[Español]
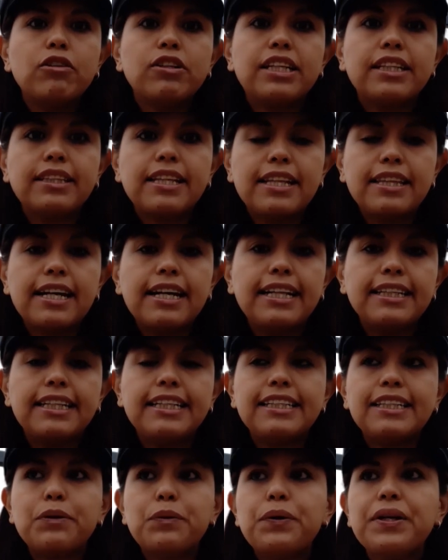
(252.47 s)
los estándares de
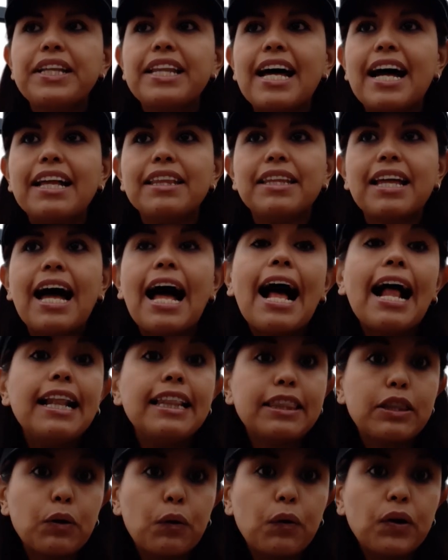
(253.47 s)
inseguridad
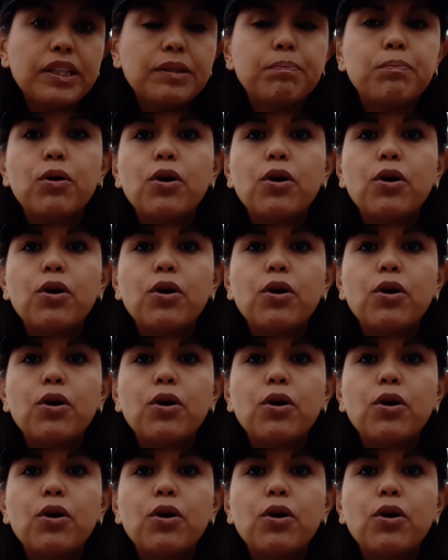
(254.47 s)
altos,